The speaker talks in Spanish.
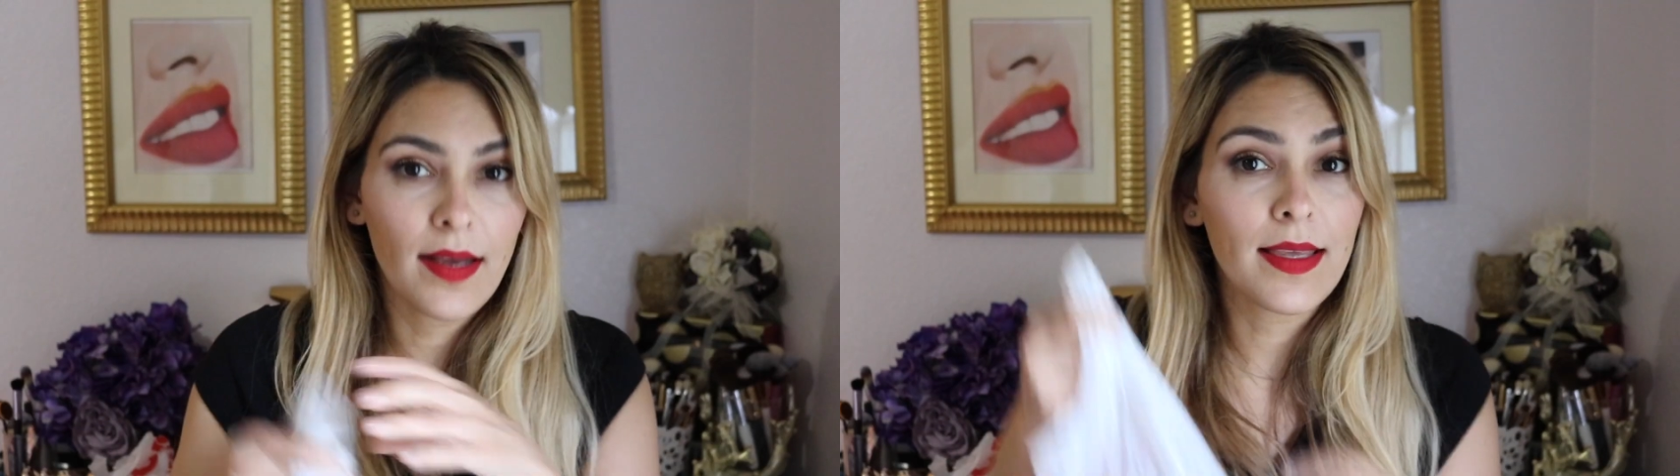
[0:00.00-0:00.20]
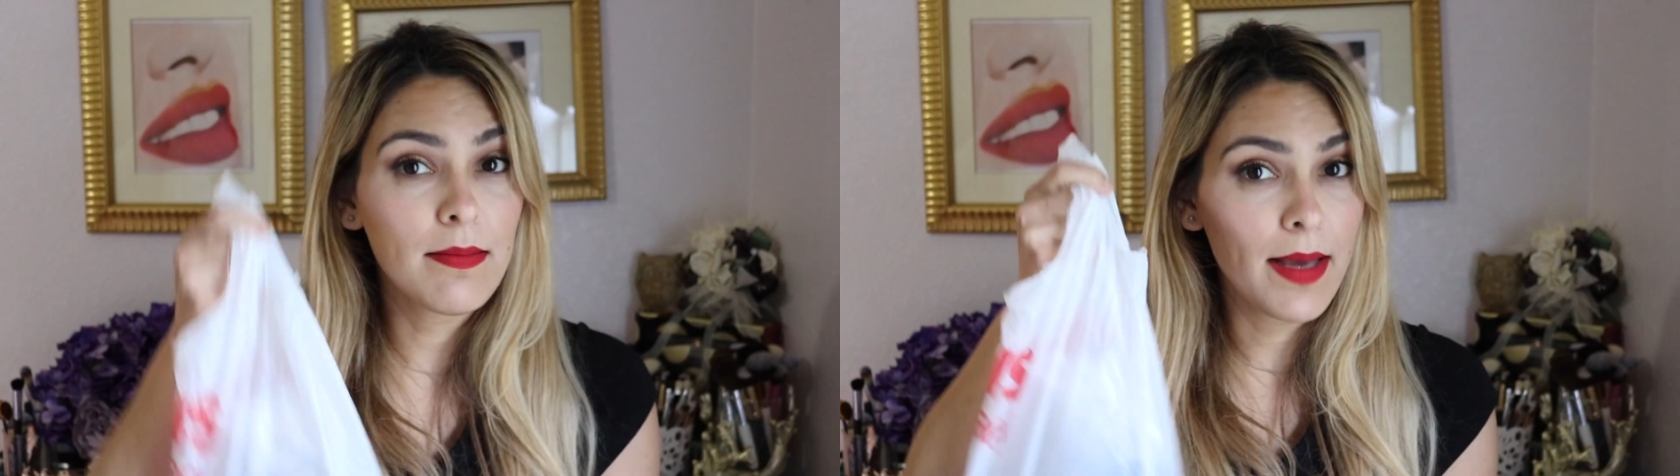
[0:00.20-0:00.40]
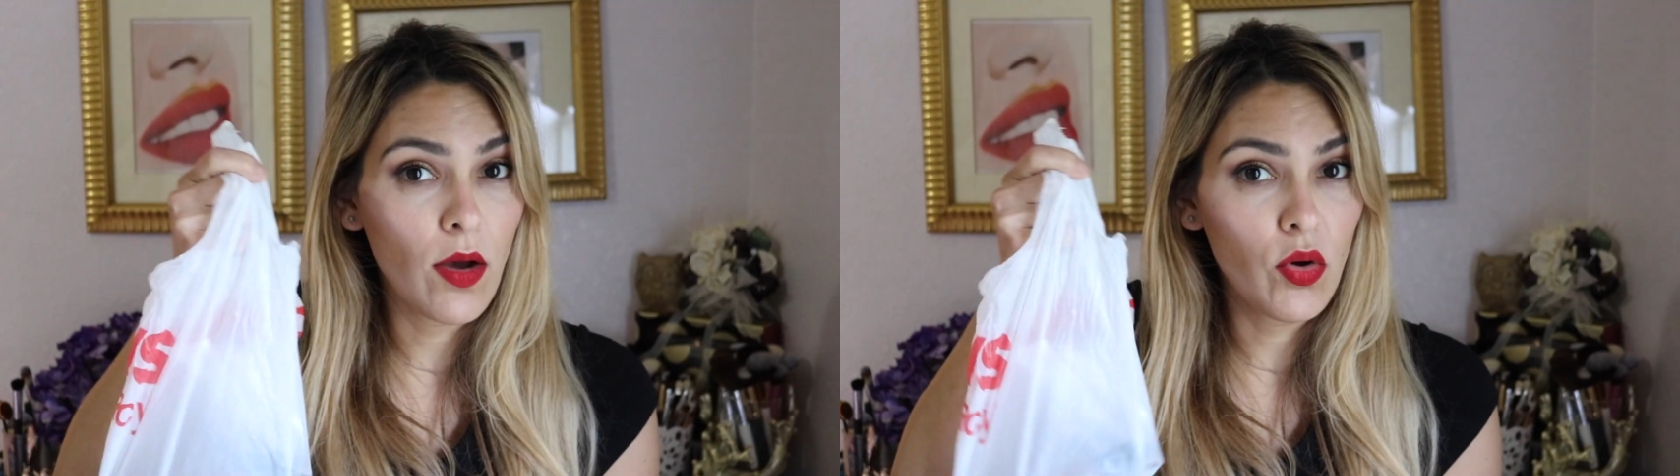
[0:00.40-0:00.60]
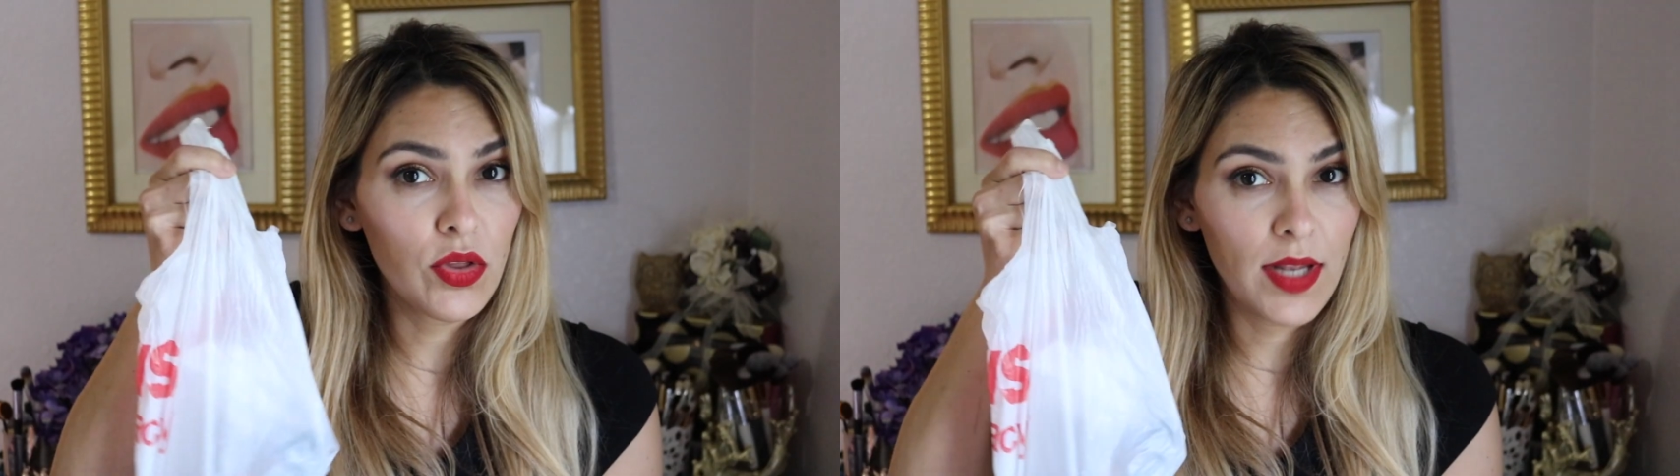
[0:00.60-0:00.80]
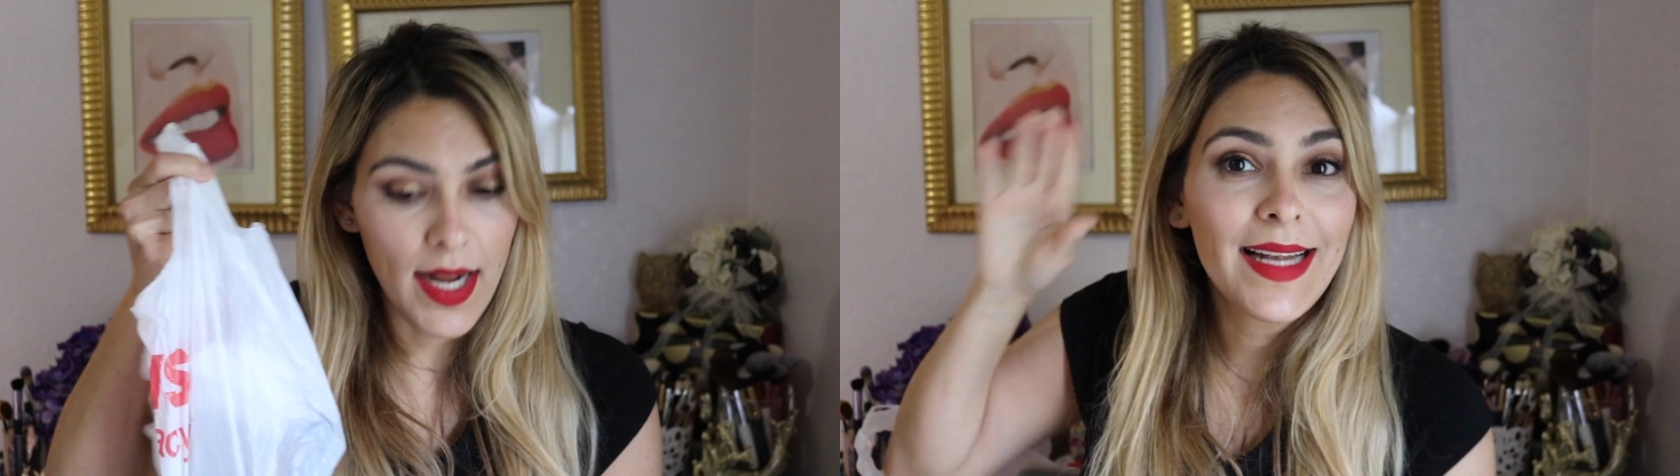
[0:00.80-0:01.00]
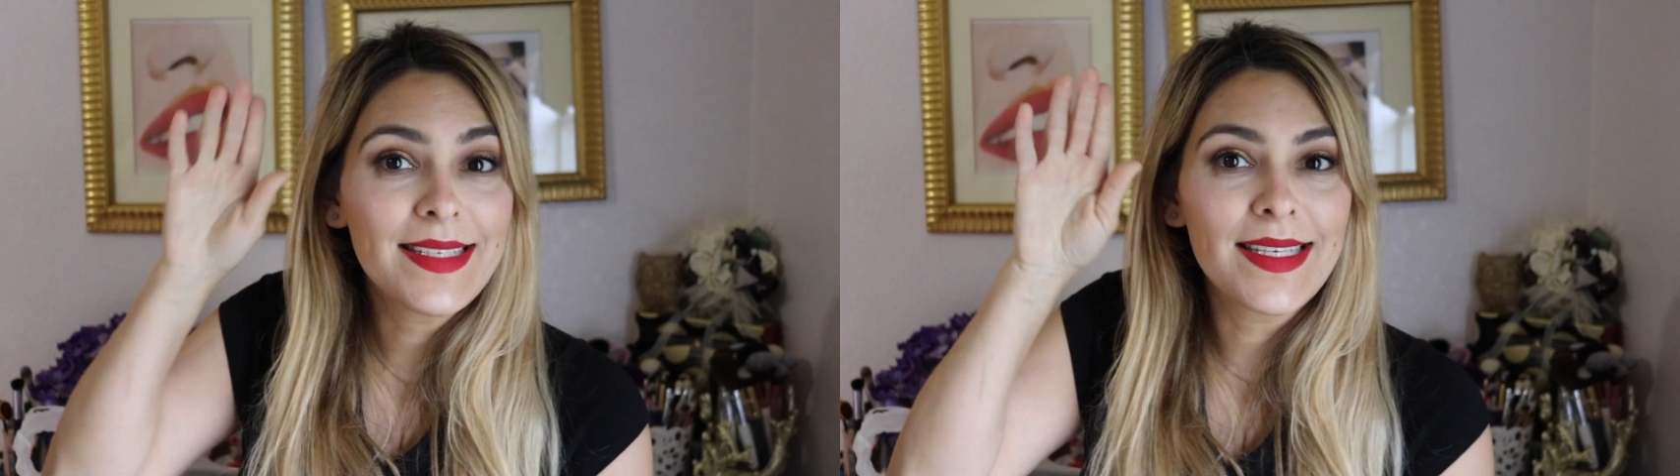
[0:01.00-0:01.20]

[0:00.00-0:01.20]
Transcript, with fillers: aquí va otra. El